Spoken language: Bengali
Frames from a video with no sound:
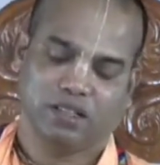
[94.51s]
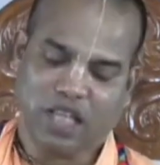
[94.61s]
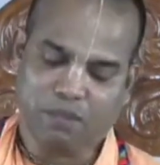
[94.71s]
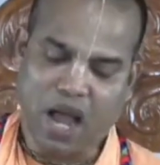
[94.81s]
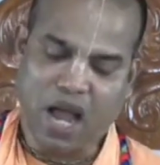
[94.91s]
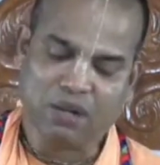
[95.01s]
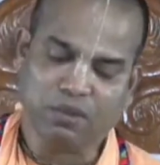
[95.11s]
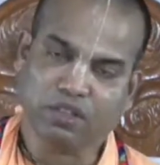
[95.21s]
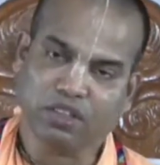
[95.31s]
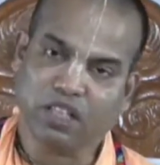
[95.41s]
তাই
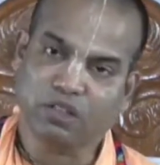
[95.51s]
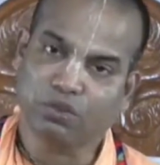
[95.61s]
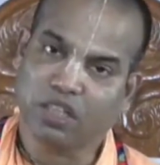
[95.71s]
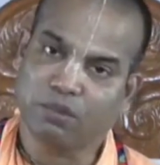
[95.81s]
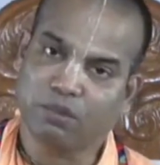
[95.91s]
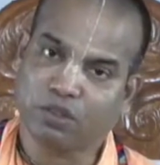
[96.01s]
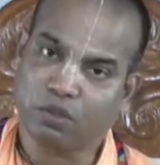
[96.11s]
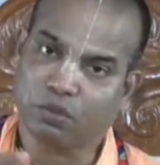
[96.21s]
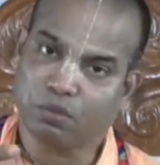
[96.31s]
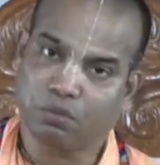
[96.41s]
ভাগবত কথা দুধের
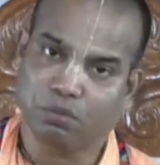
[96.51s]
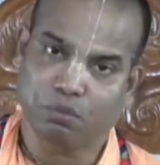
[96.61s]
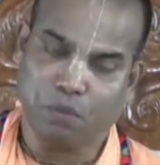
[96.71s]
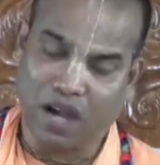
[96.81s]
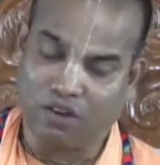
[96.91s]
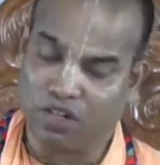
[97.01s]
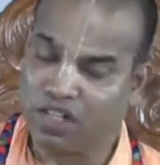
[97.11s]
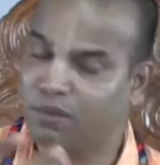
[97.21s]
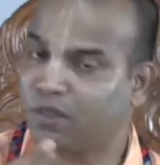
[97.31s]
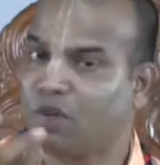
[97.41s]
মতো
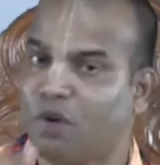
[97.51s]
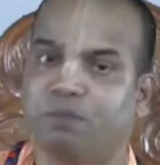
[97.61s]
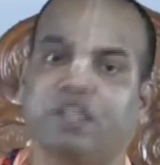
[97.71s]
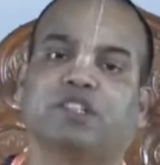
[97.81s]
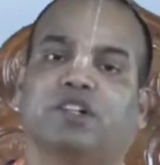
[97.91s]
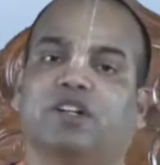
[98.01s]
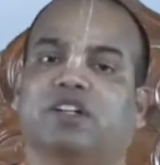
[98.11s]
মাখনের মতো অমৃত